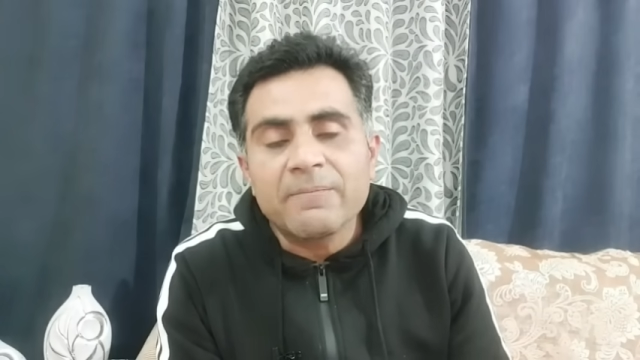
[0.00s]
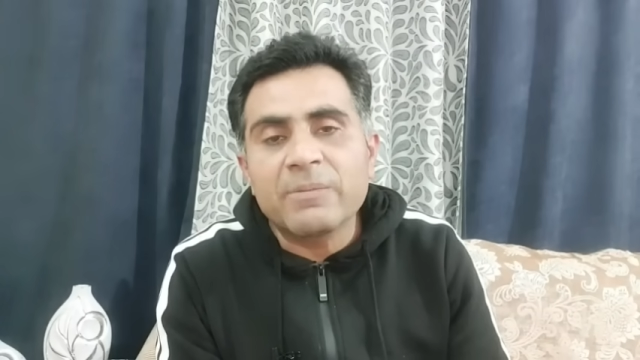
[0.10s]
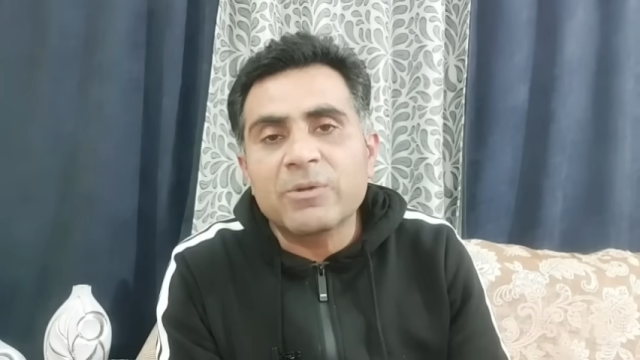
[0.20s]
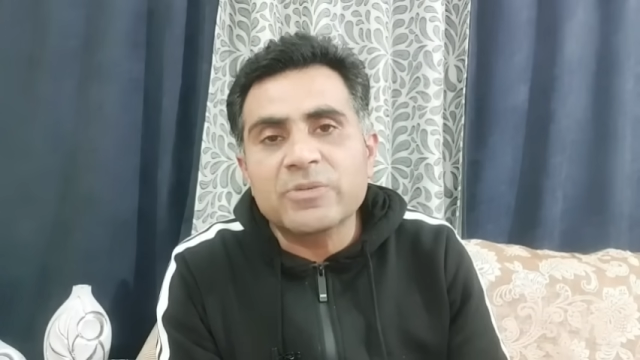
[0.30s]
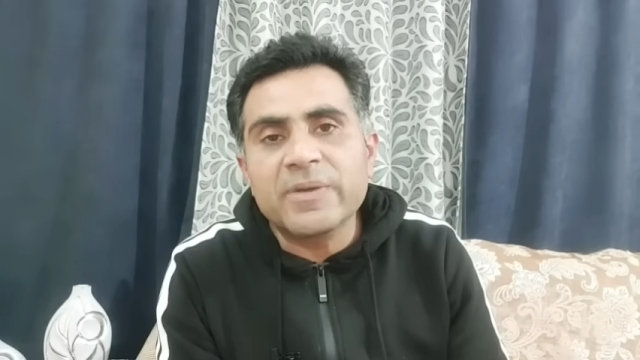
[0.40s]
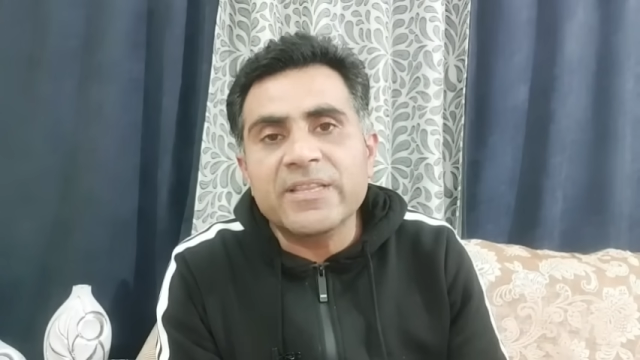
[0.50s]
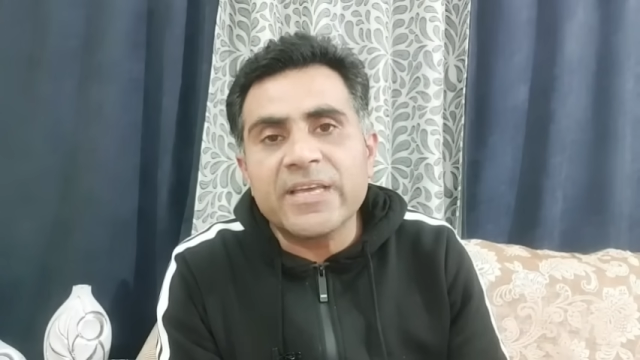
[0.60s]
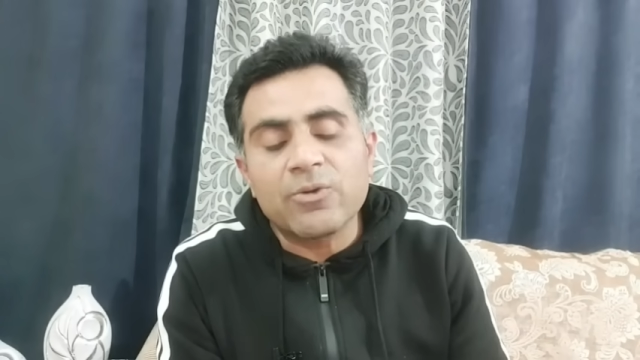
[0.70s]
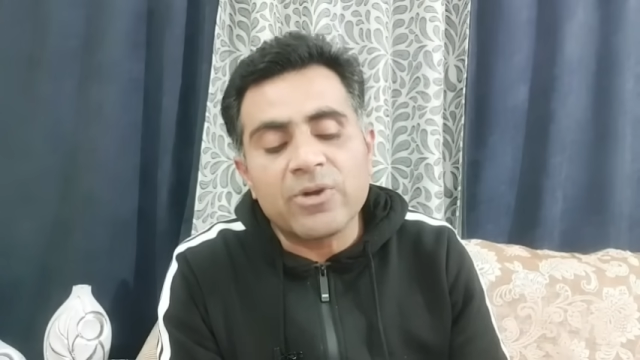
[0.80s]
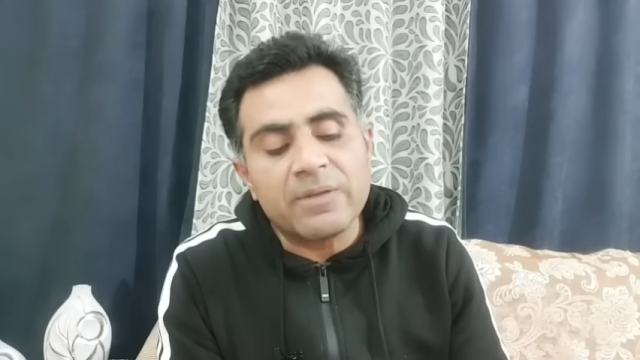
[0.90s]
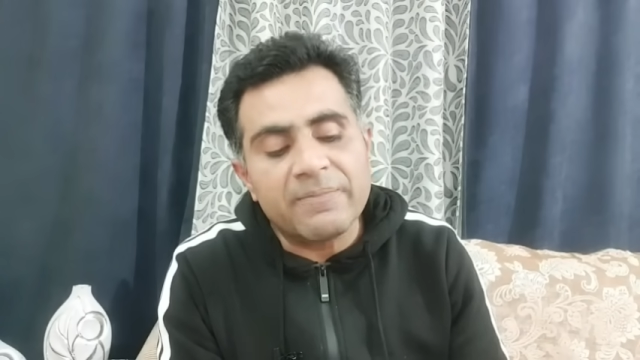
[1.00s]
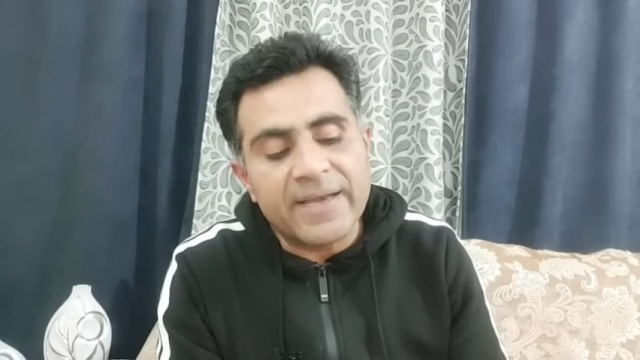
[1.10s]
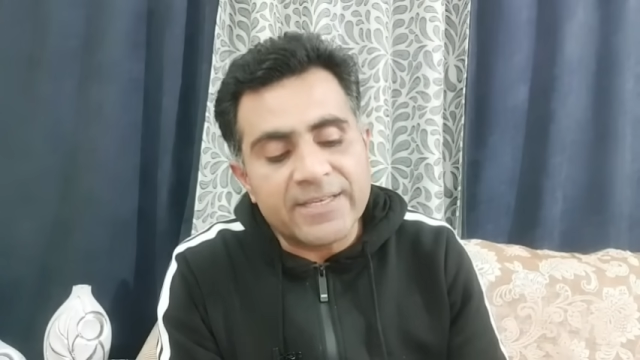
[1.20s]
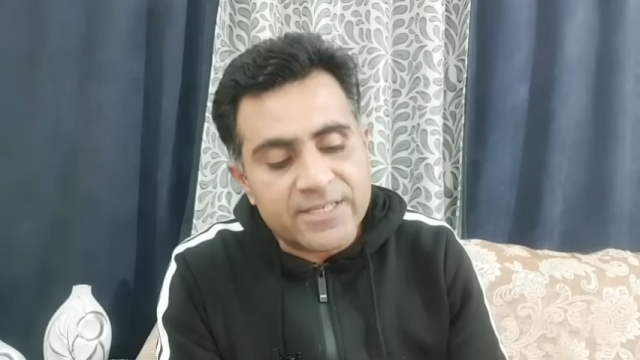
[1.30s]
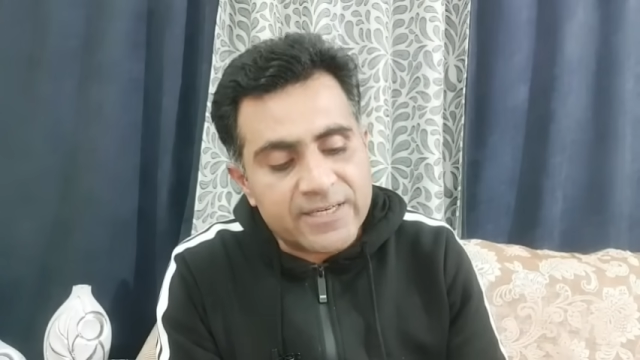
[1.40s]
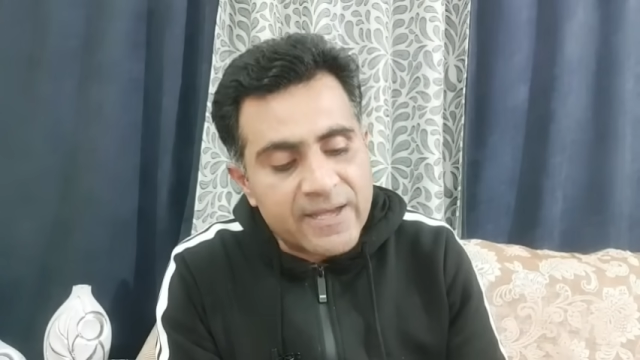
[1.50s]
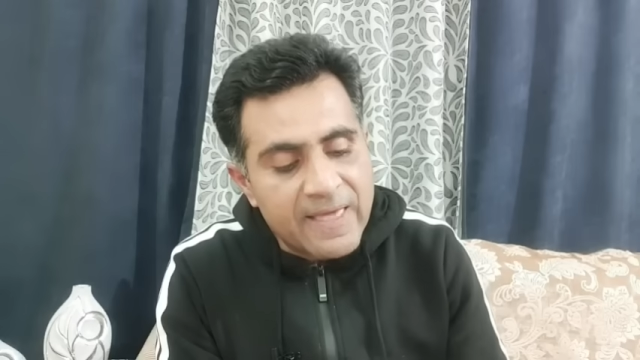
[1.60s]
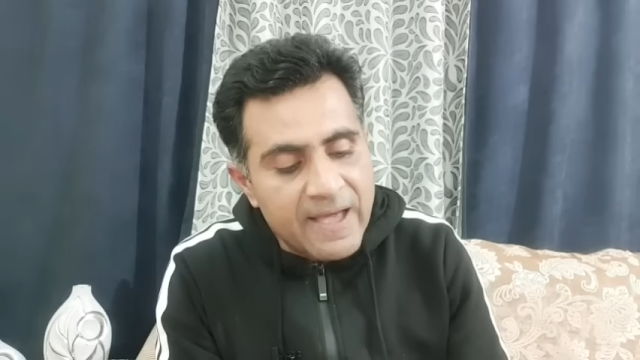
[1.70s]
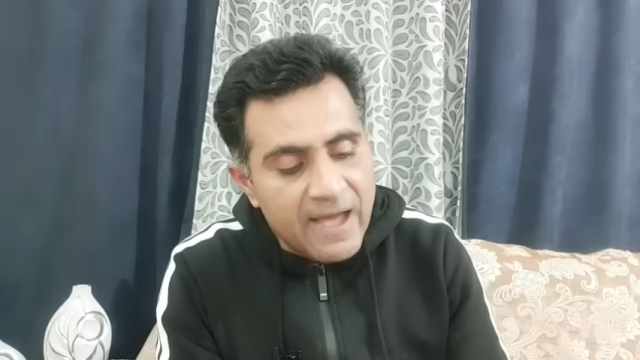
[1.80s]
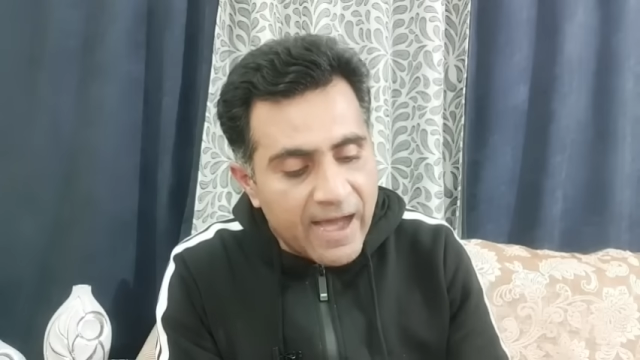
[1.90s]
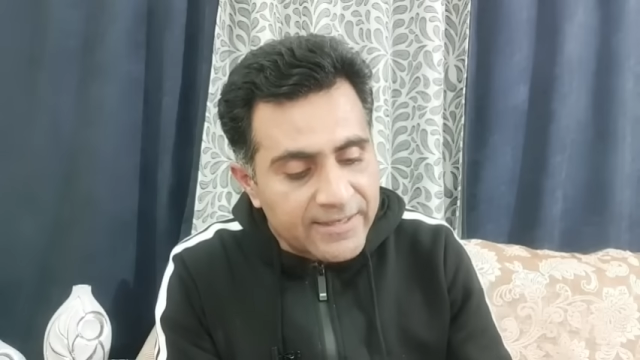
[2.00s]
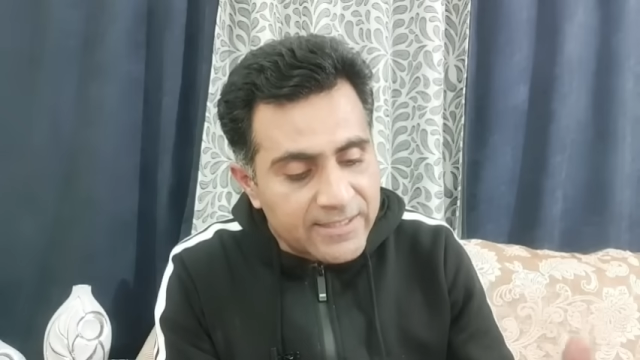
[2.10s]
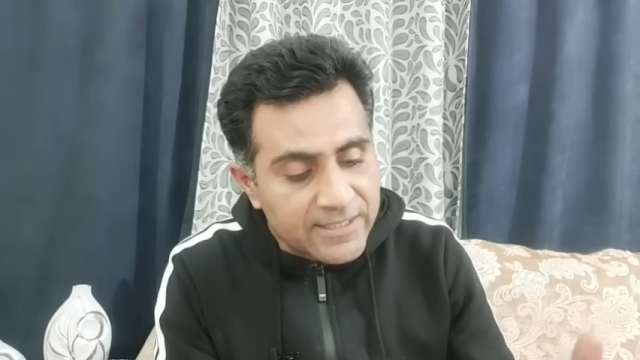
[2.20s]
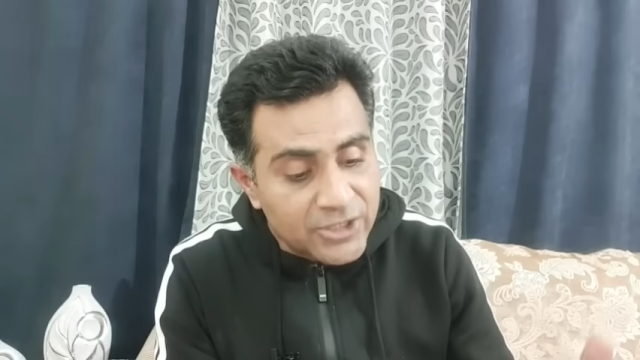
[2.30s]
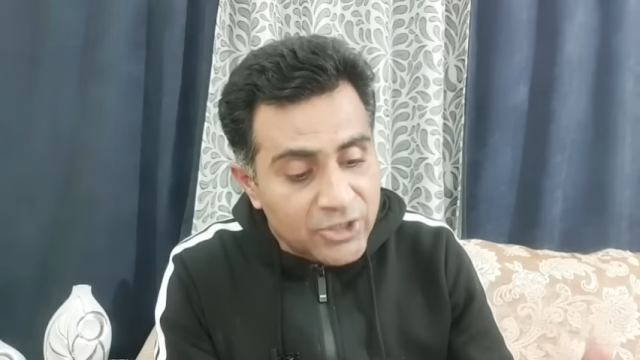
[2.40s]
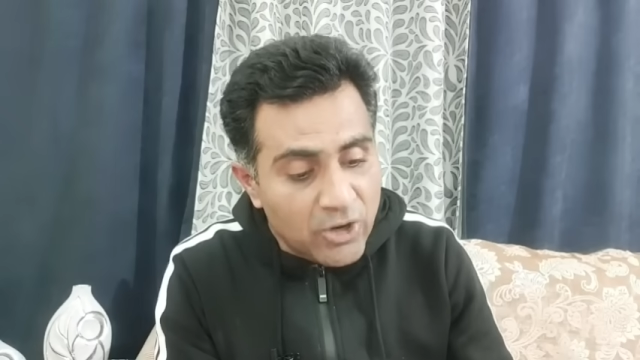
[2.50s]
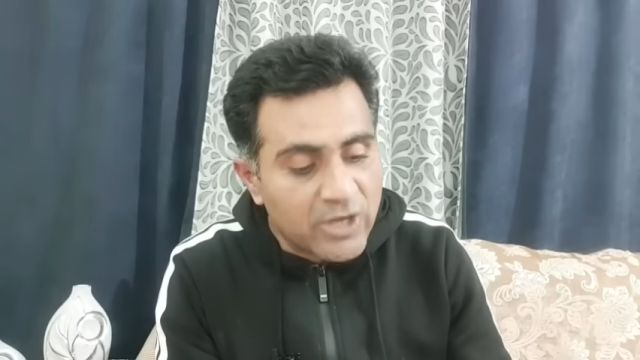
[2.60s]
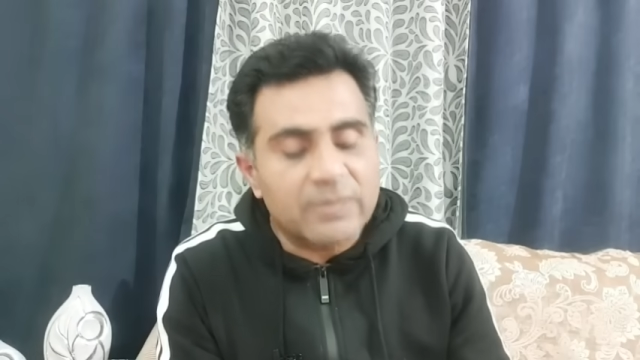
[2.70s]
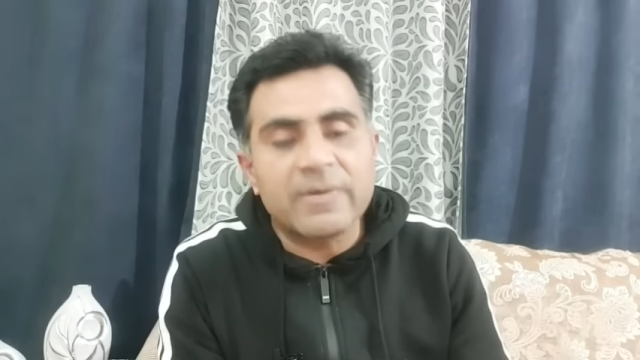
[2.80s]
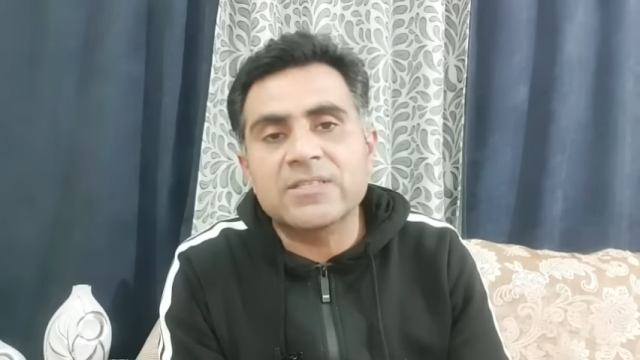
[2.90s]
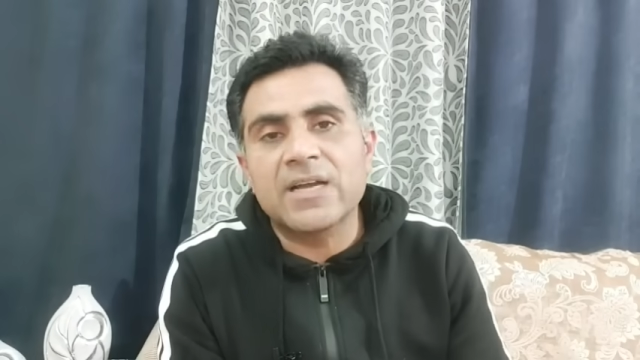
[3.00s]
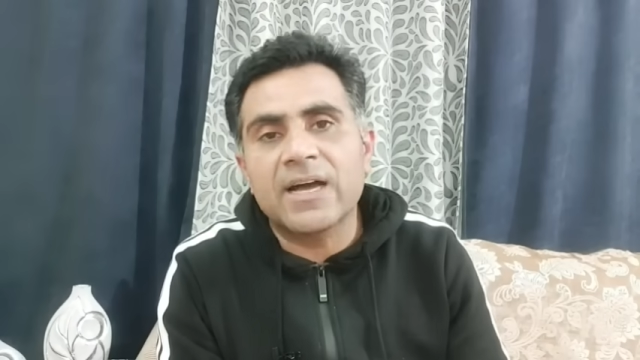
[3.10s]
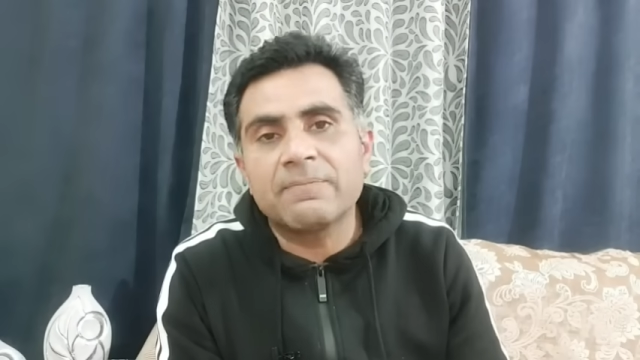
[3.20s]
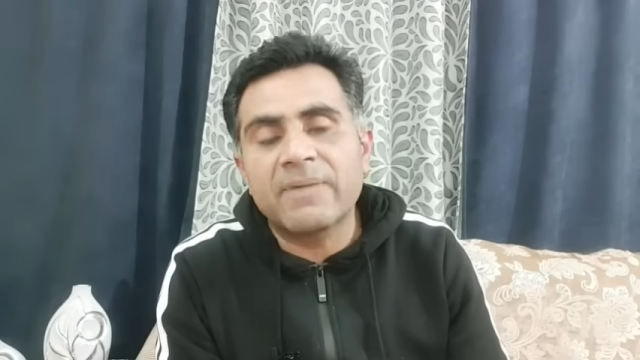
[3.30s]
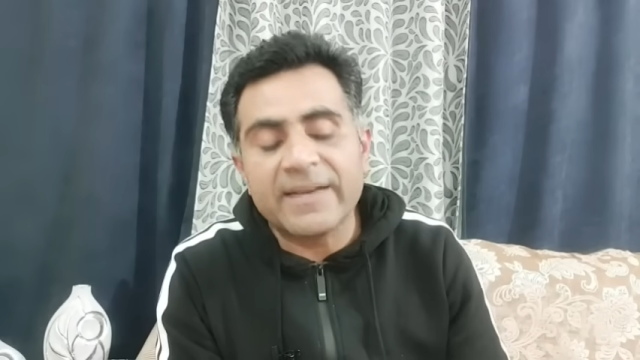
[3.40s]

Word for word: पर मुशमिल तीन रुकनी बेंच आज शौकत बसरा